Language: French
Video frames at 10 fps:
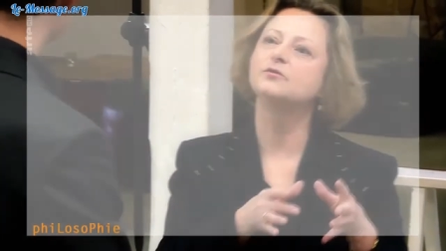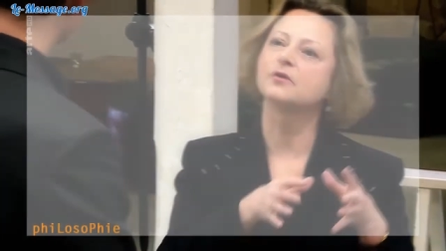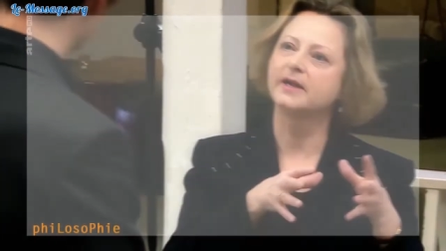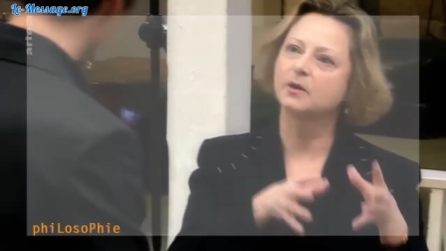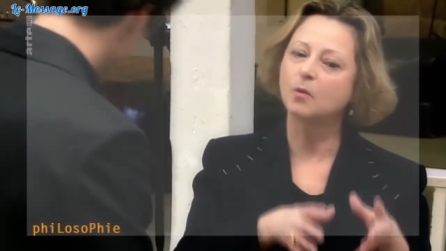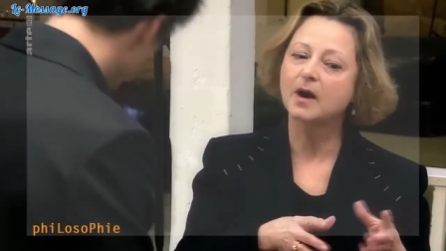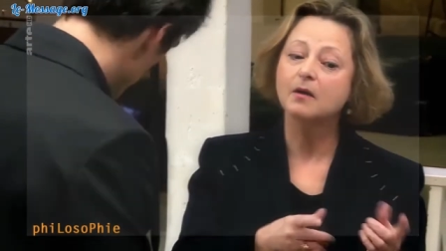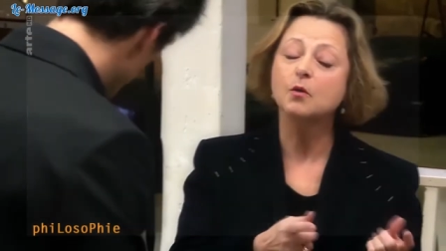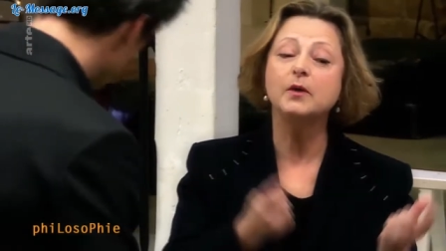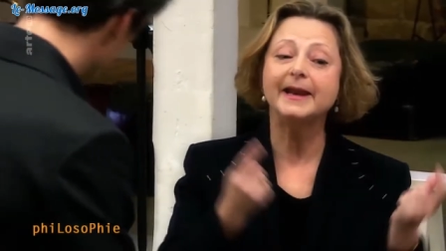devant la loi
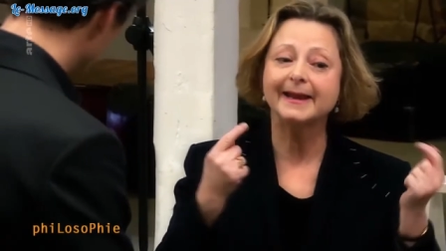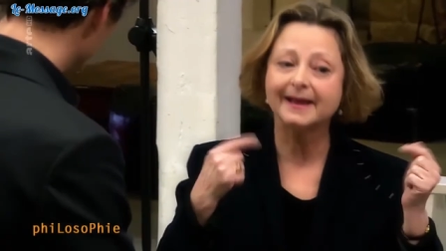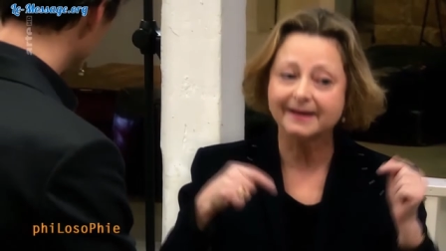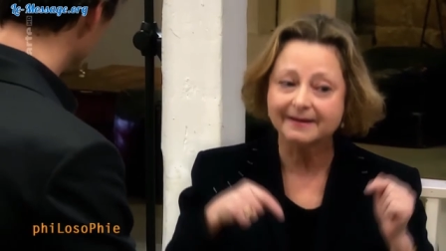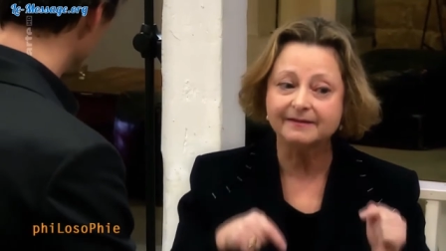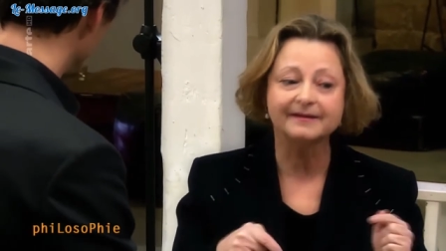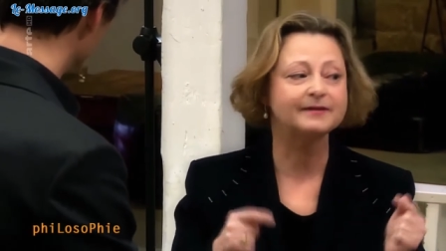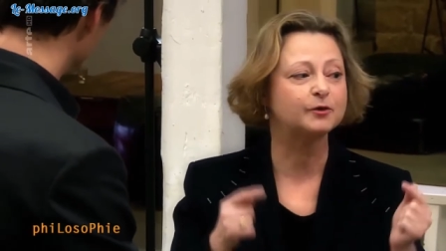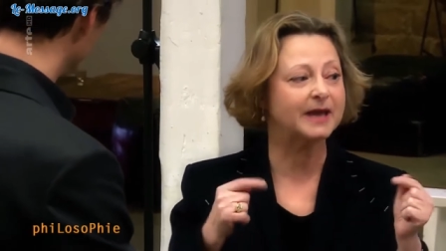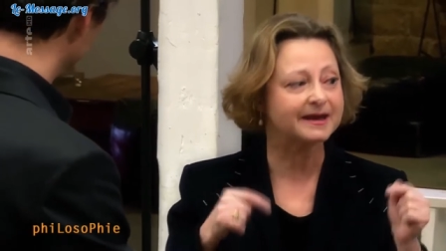ou
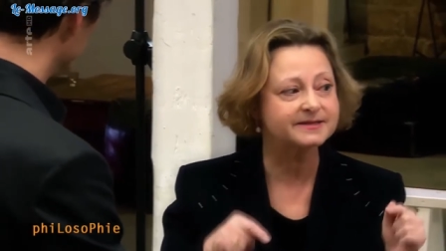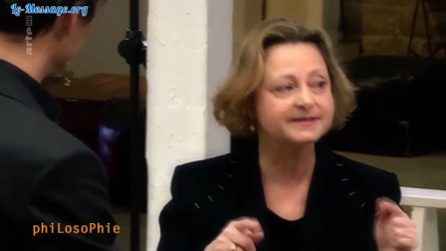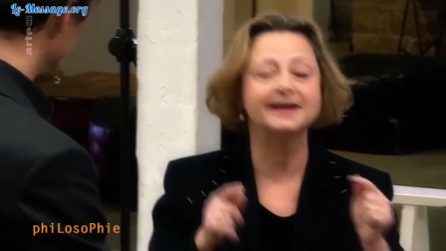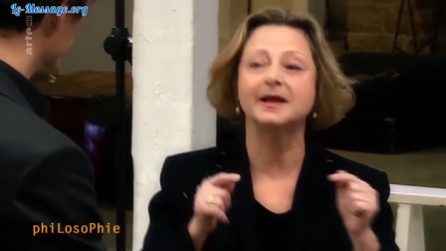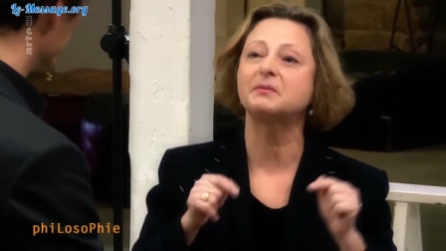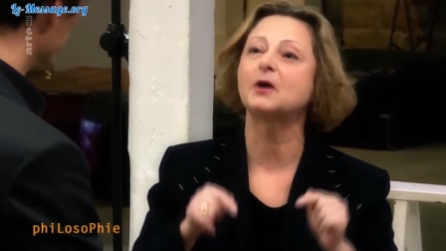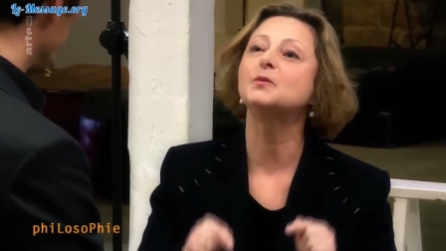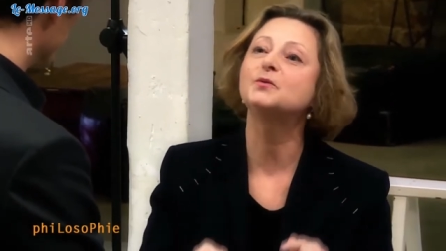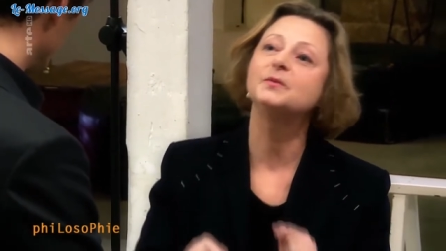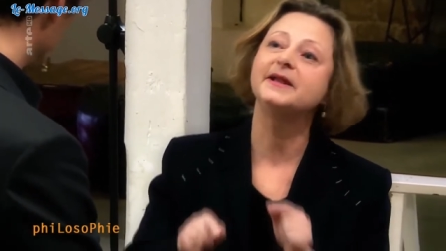l'égalité de l'accès à la
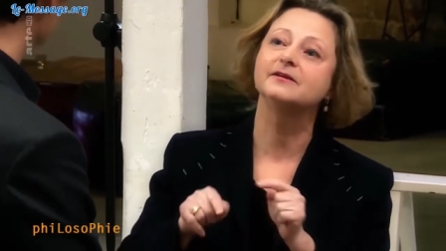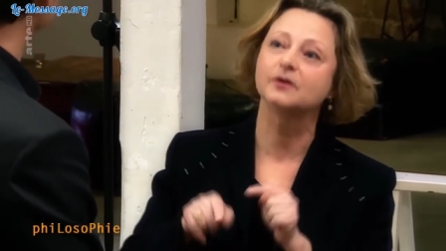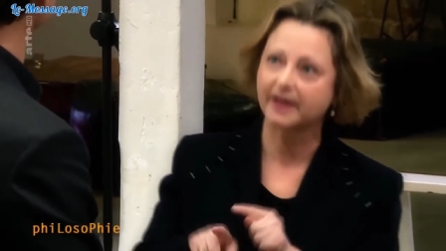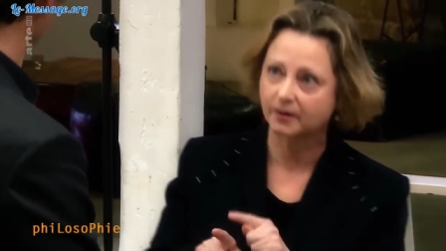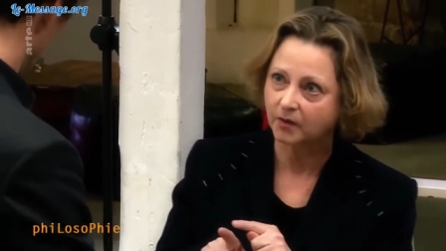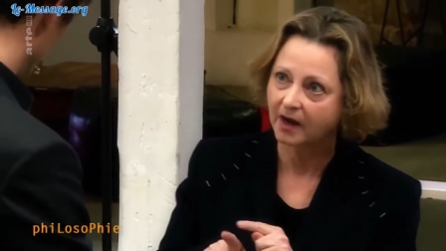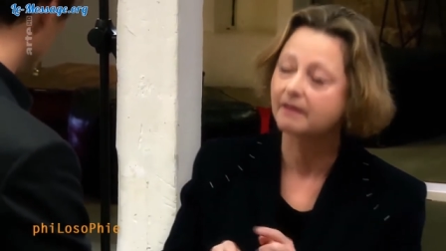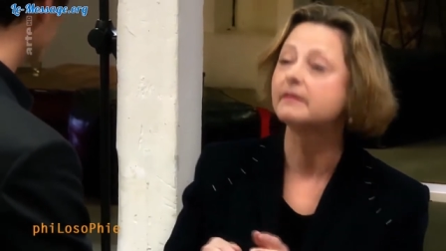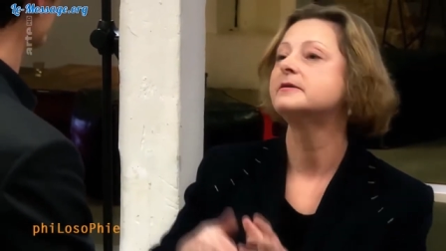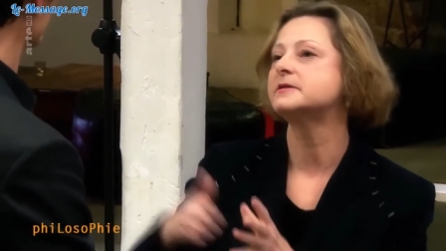parole publique dans l'agora,
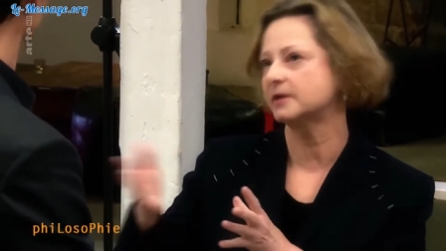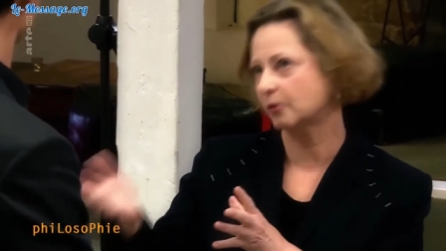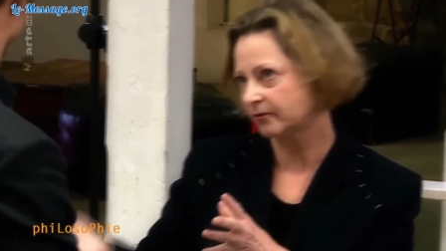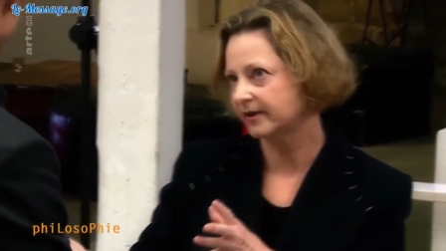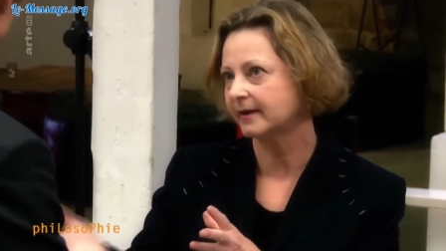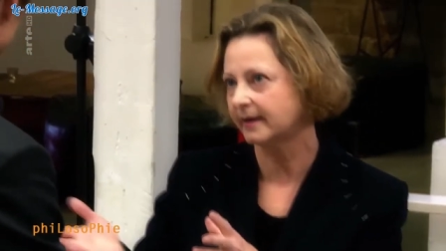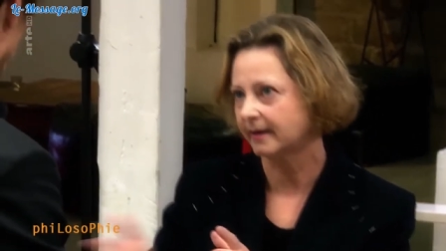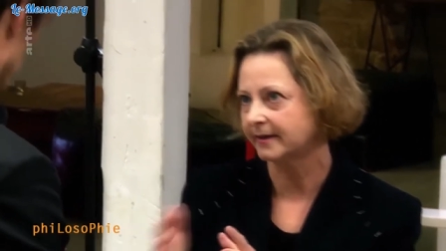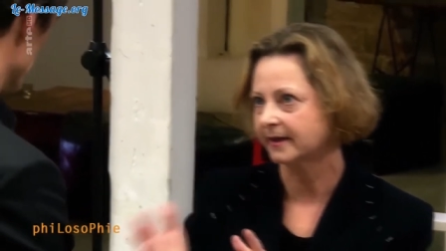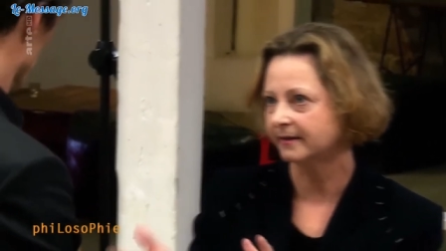ce qui revient
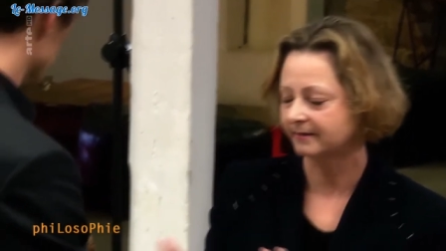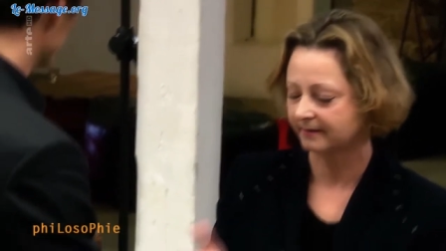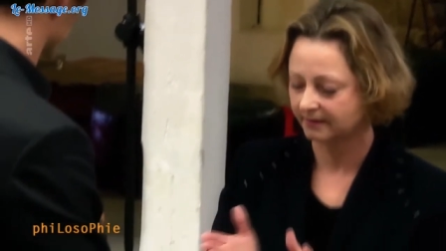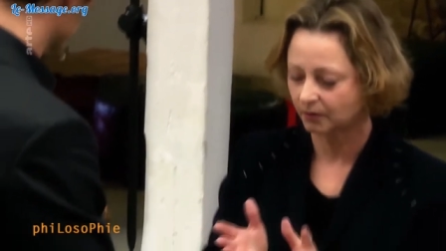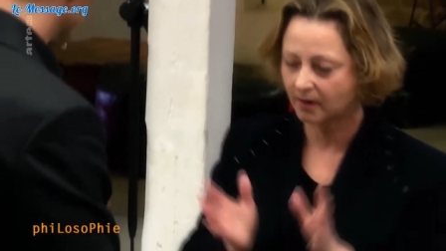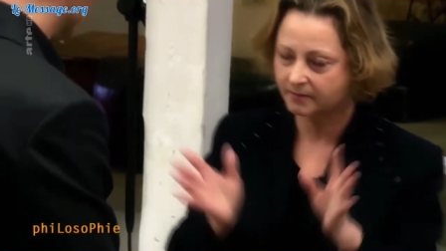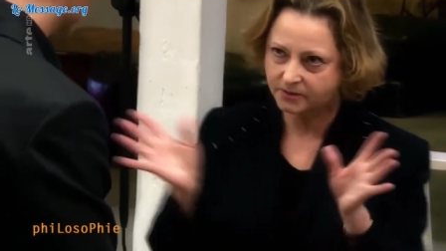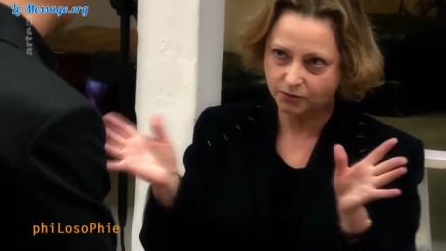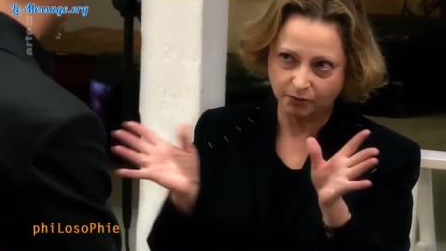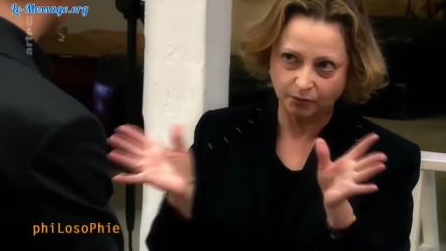à l'égalité des droits, mais
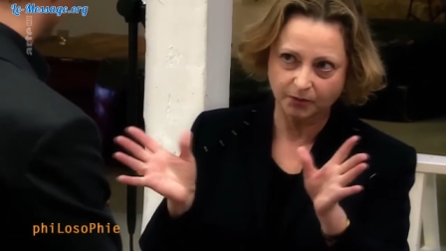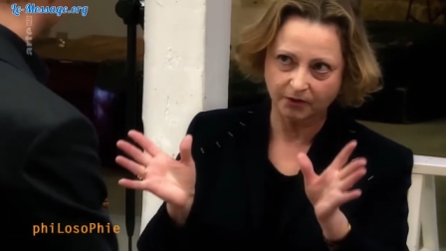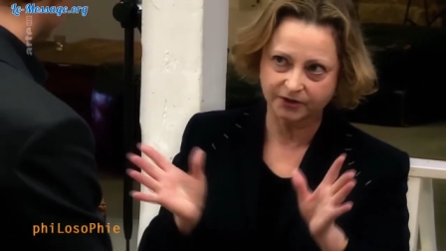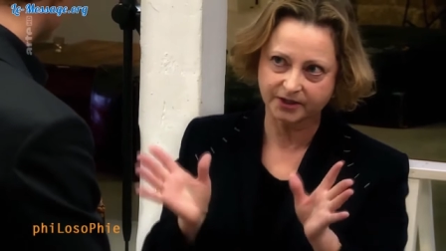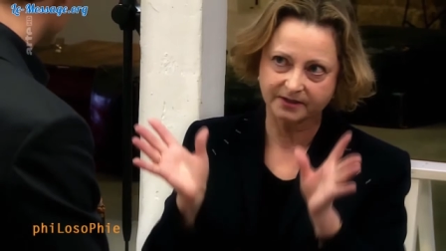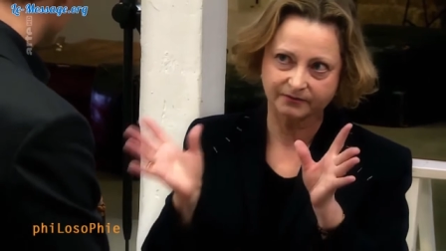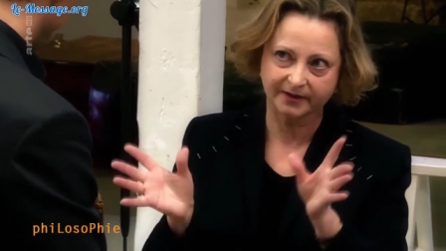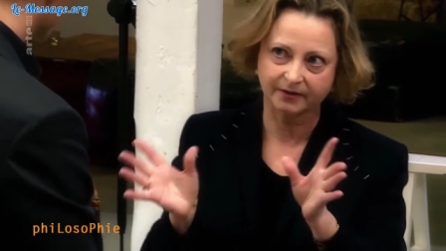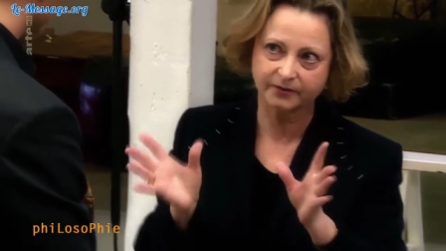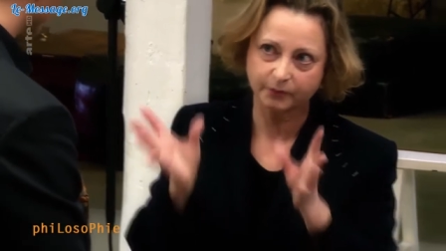ce sont deux branches déjà
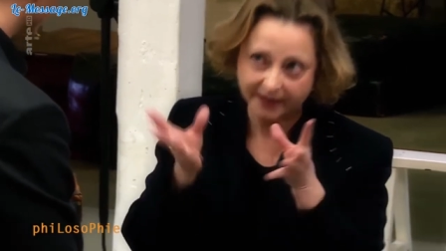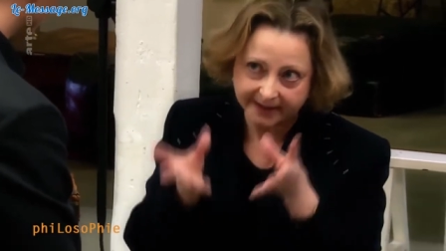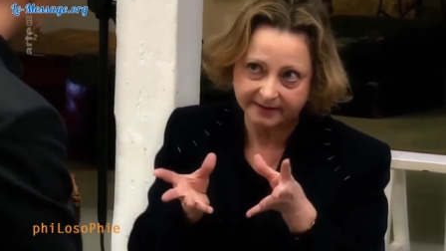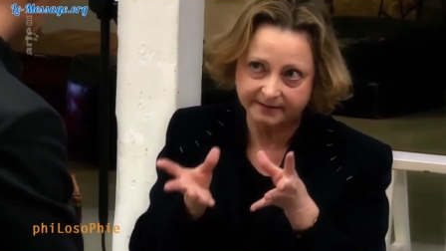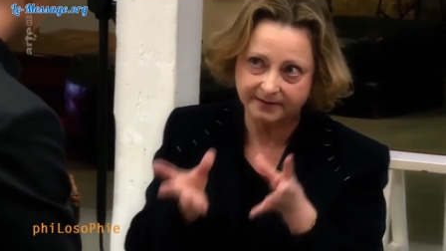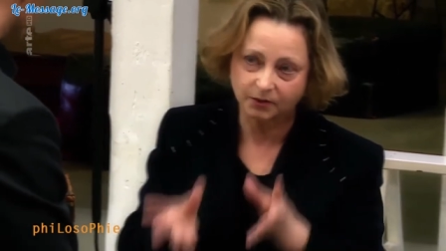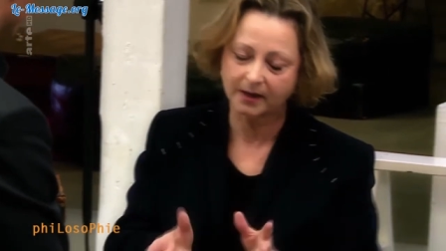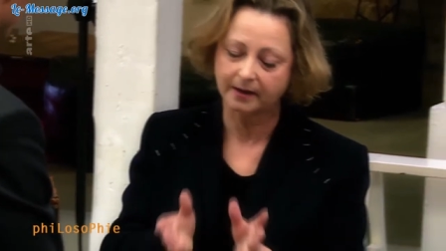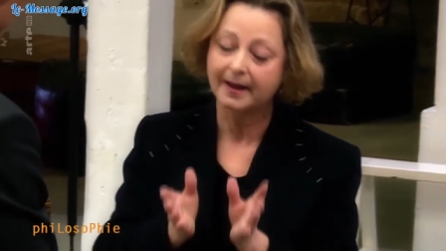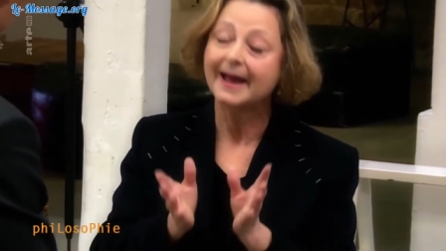différentes de l'égalité des droits,